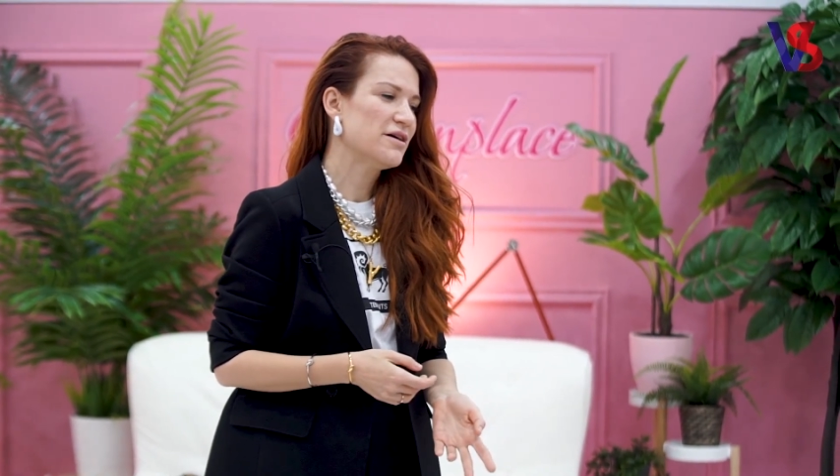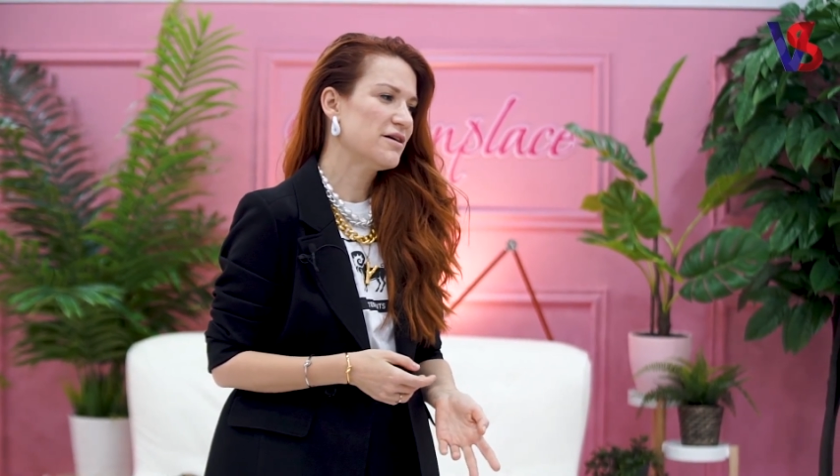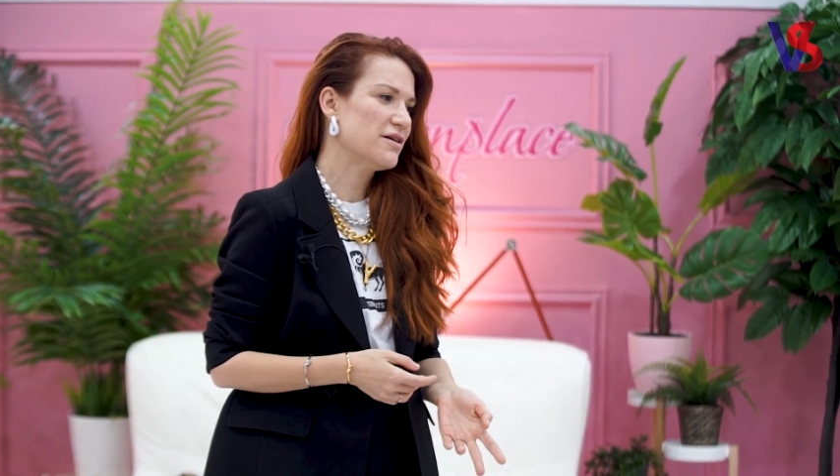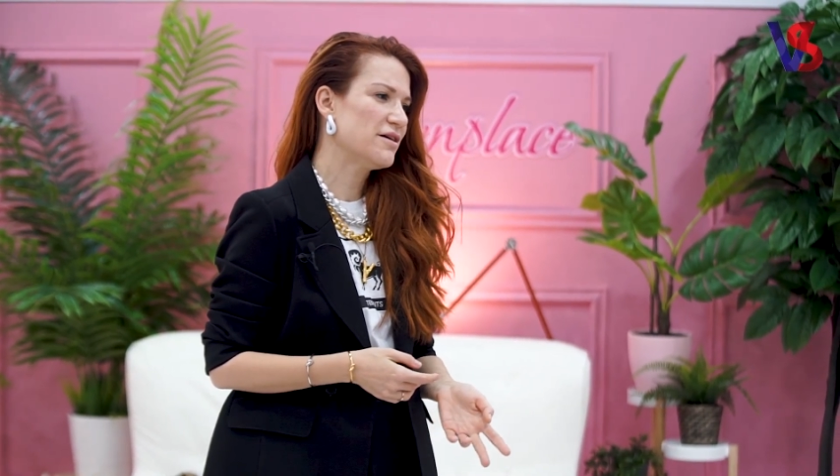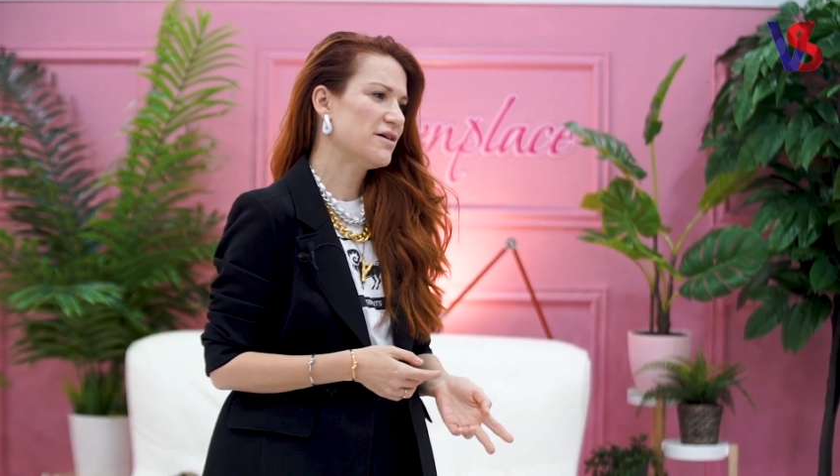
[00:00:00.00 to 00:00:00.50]

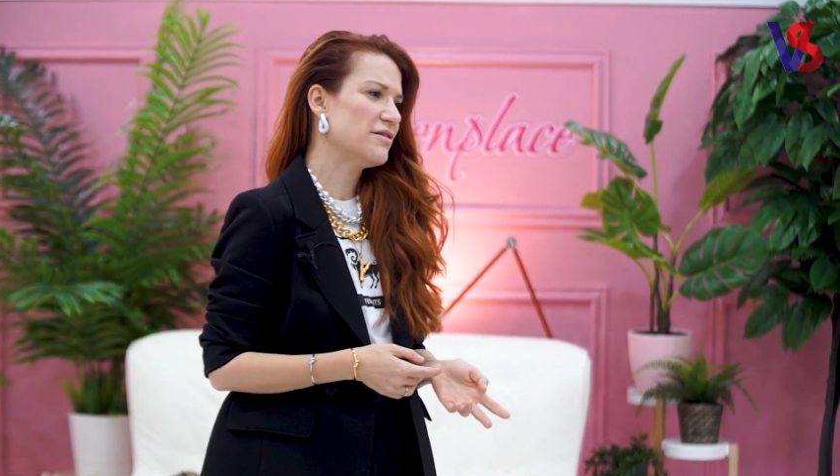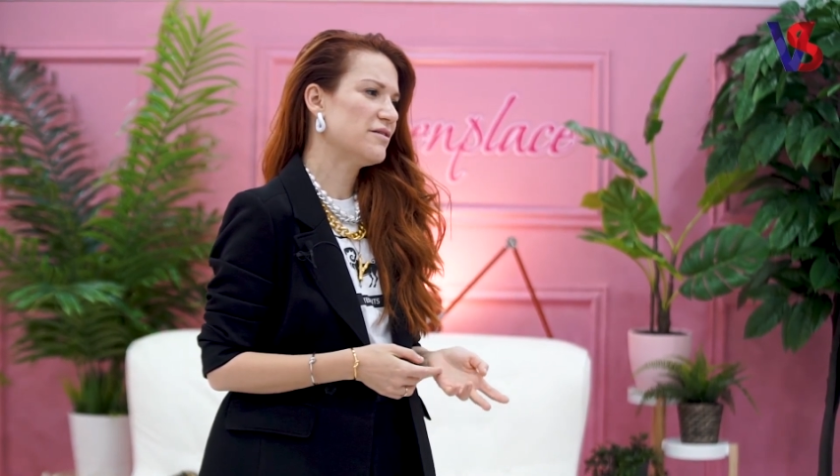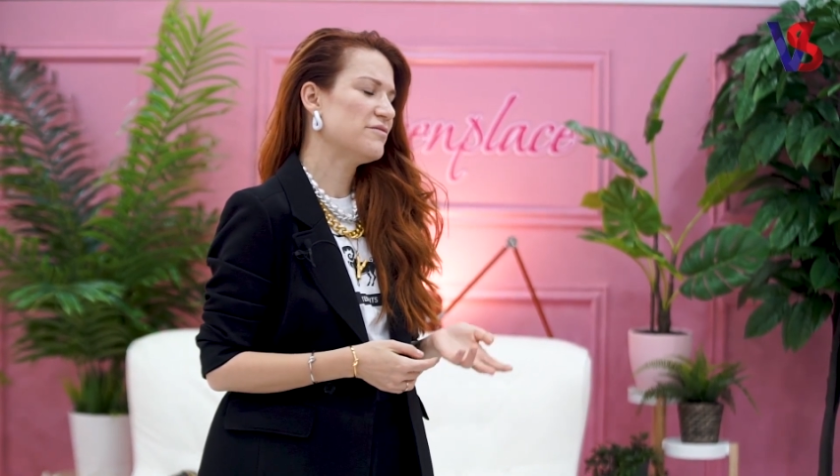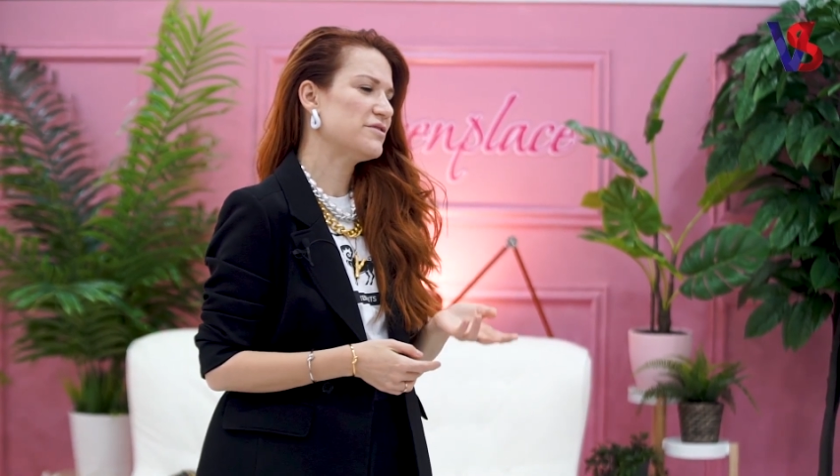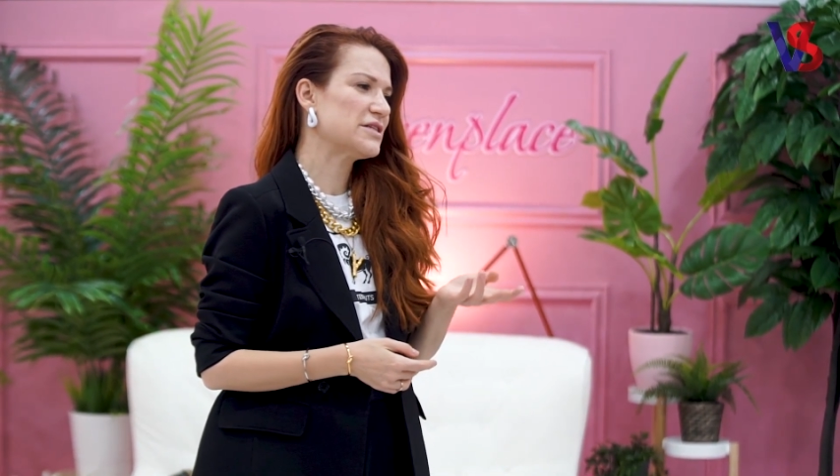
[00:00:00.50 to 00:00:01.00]

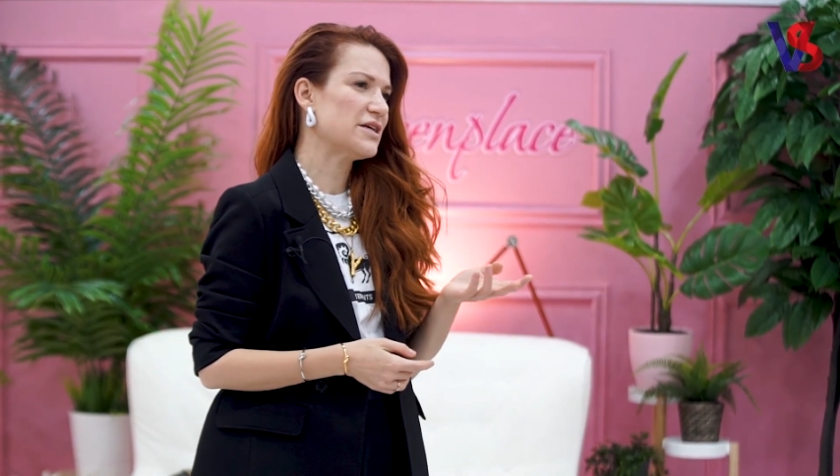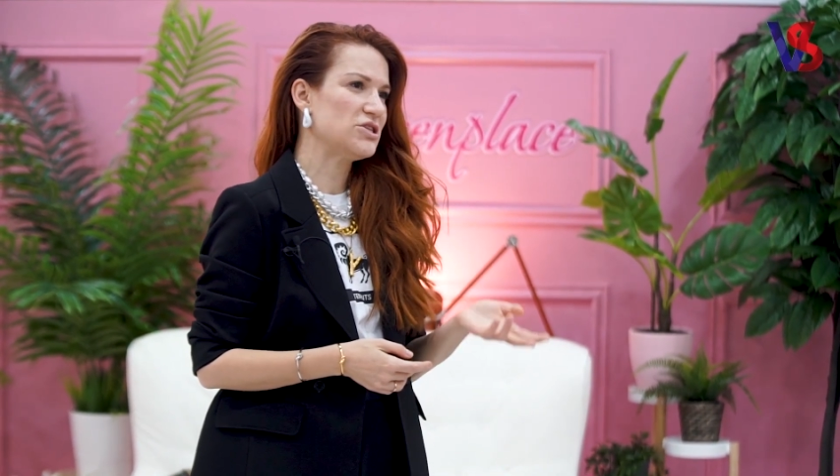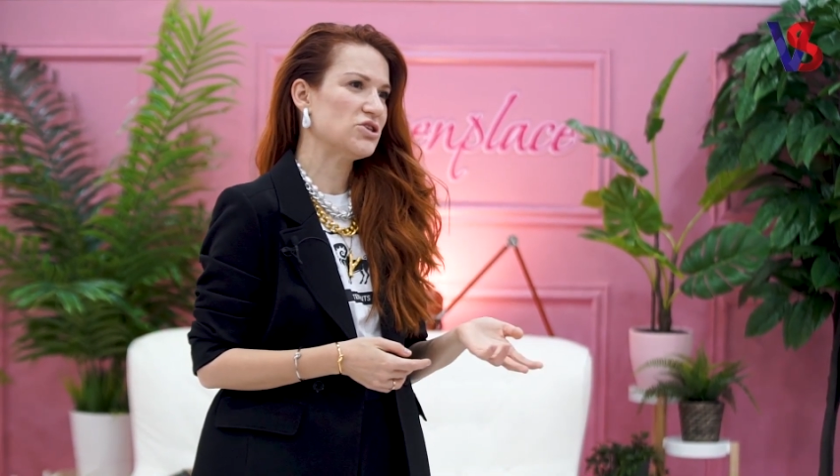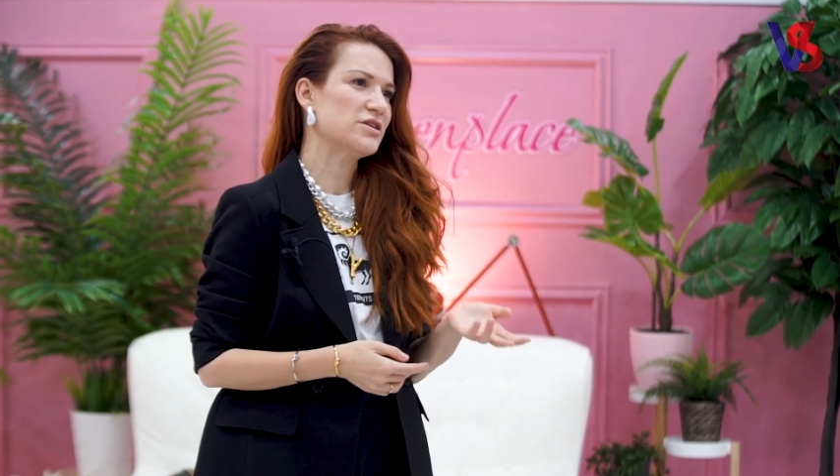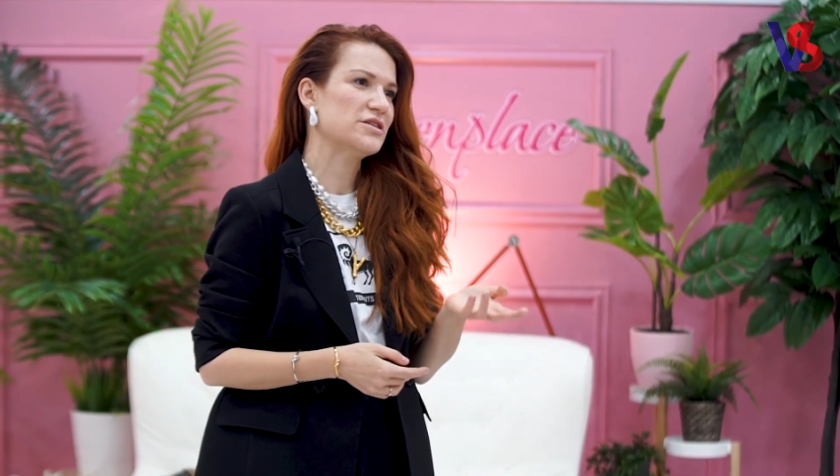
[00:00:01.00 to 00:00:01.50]
а,
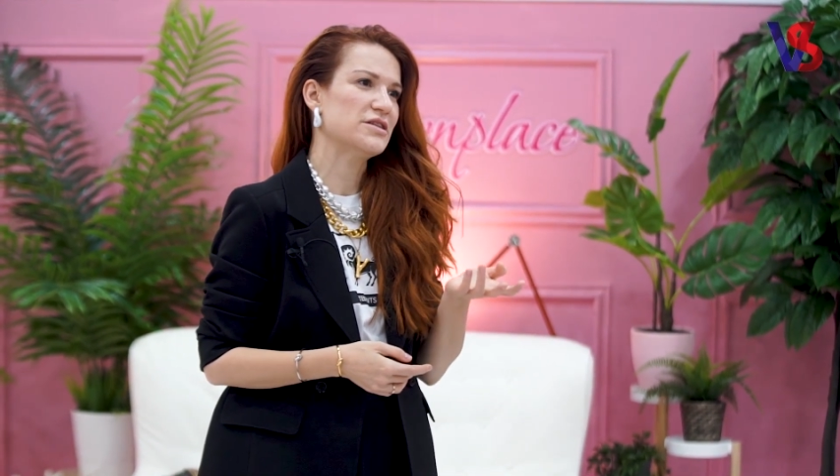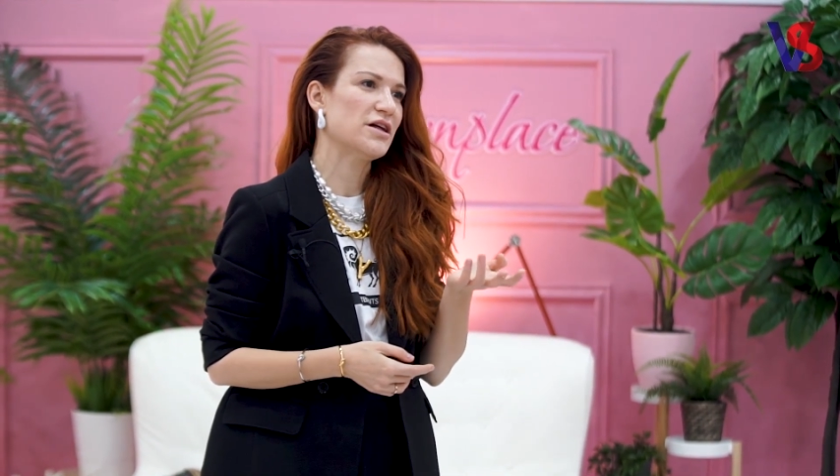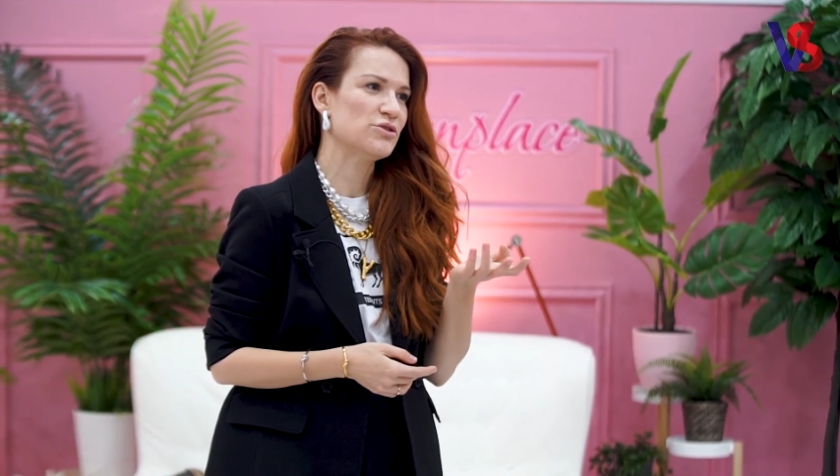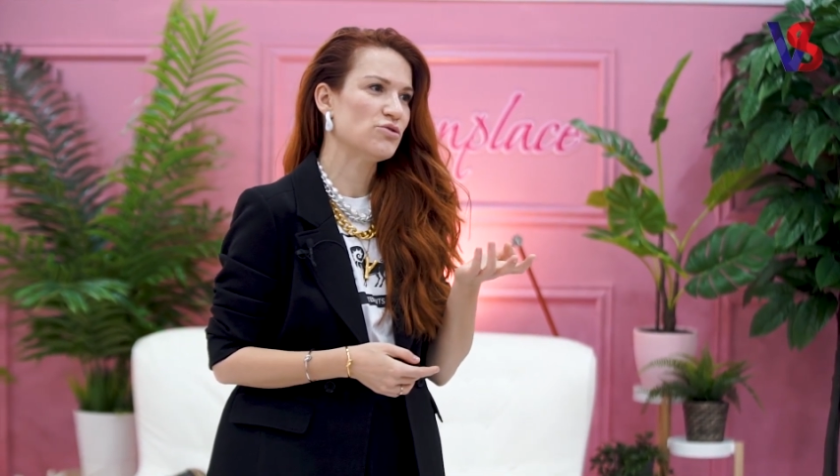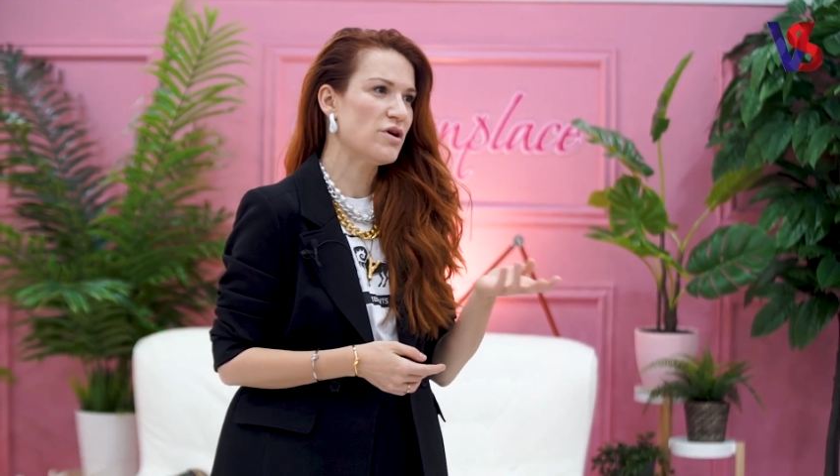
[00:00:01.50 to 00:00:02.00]
Versace
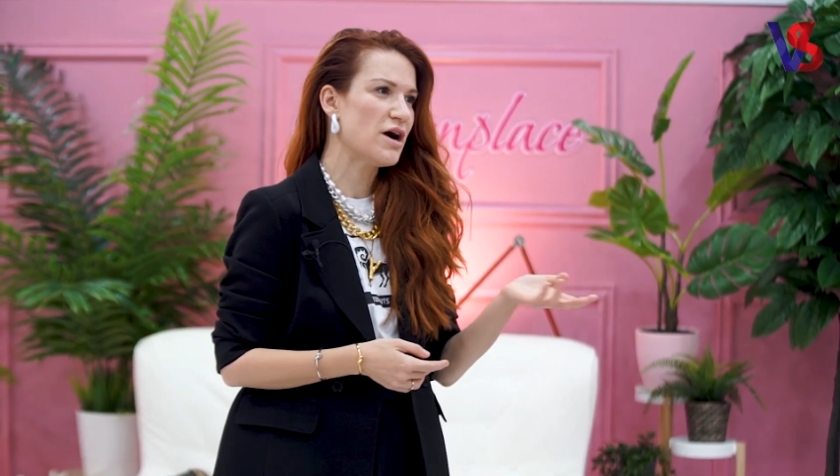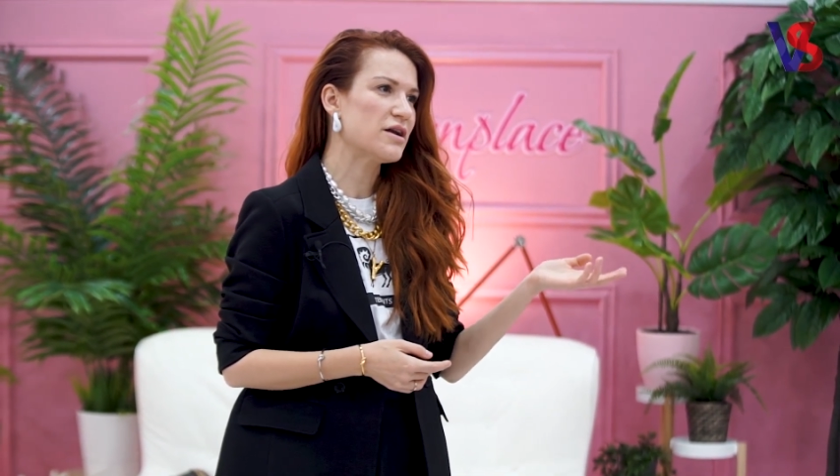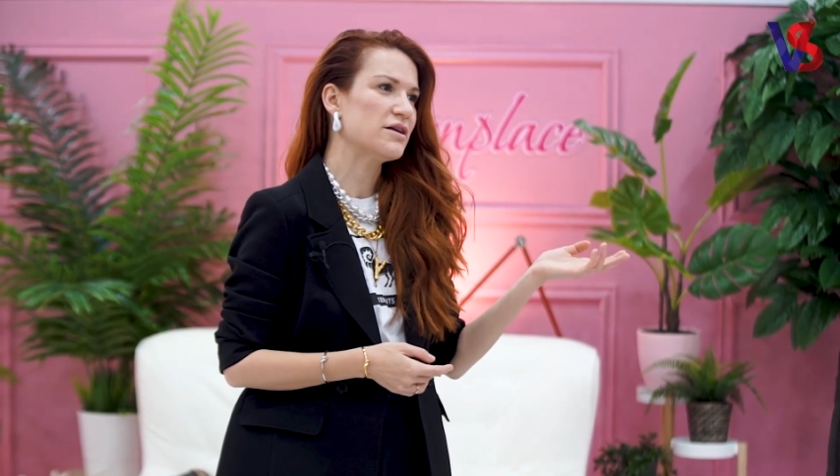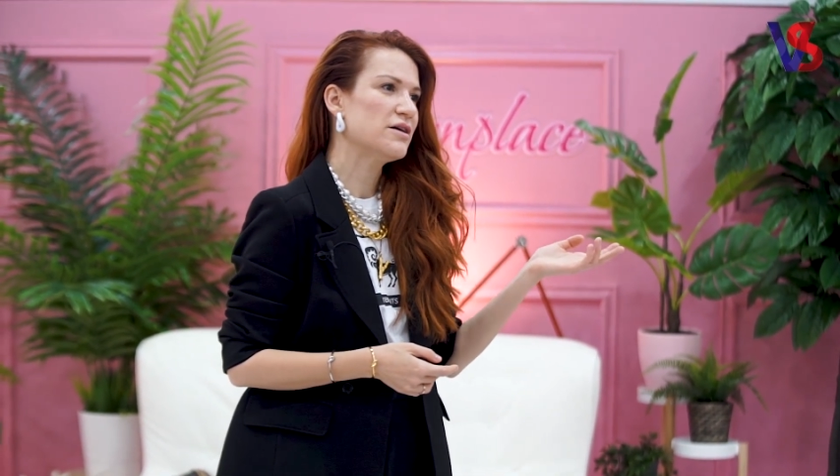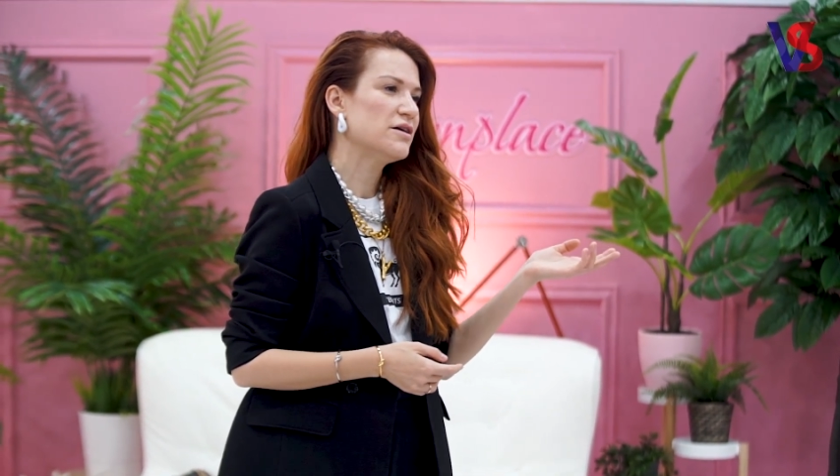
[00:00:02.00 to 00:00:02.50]
Cristal Noir –